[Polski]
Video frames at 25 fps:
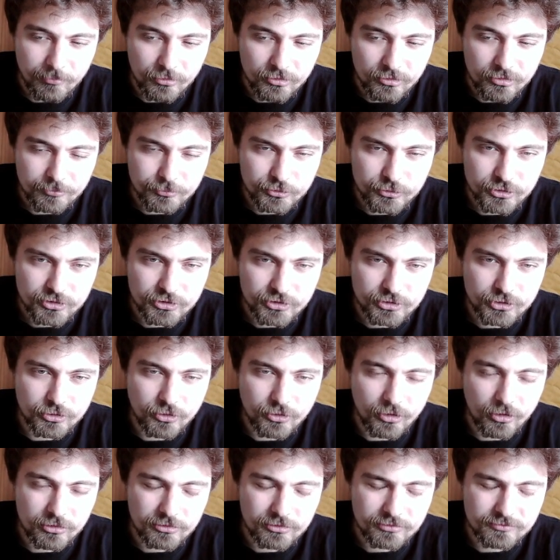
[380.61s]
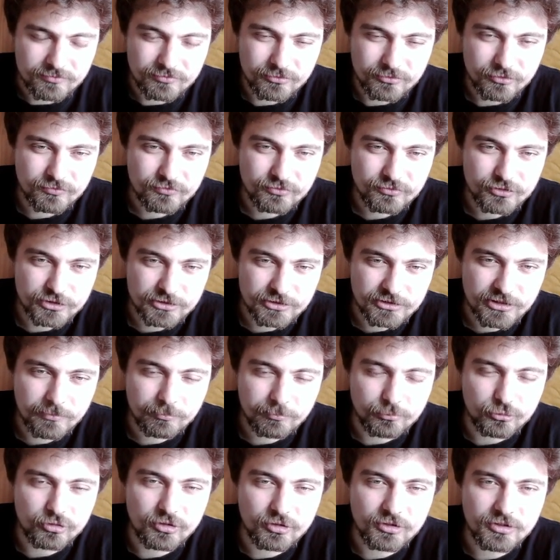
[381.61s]
bo to przecież on wszystkie
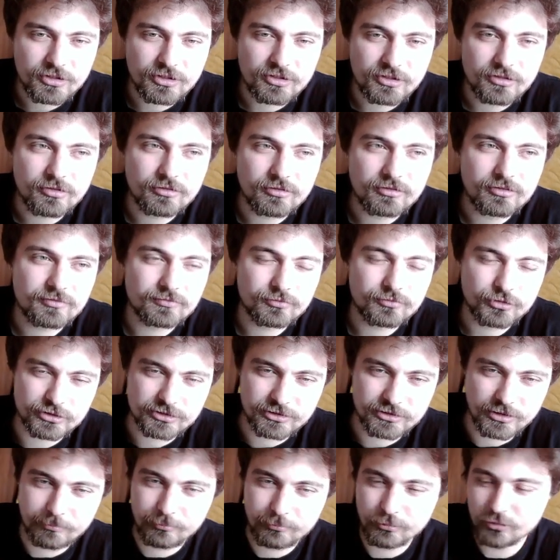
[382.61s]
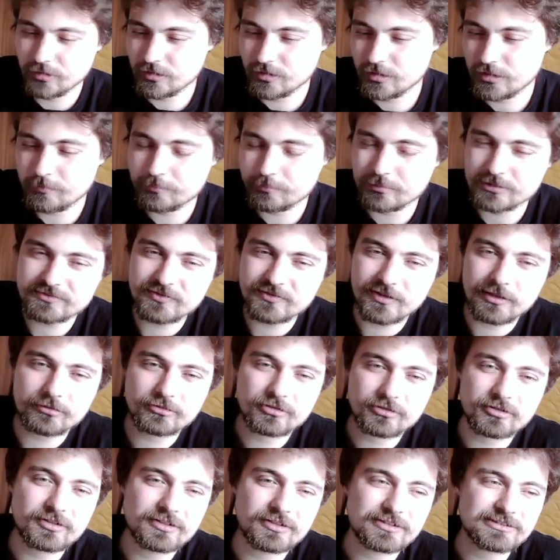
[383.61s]
budynki, te, wszystkie budynki pozwalał
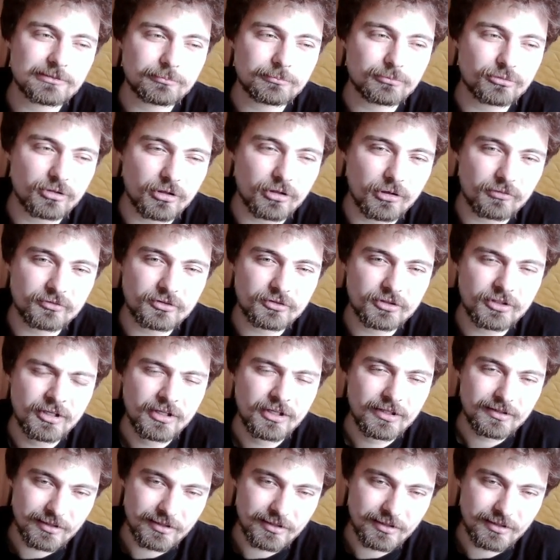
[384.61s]
do tej zabudowy.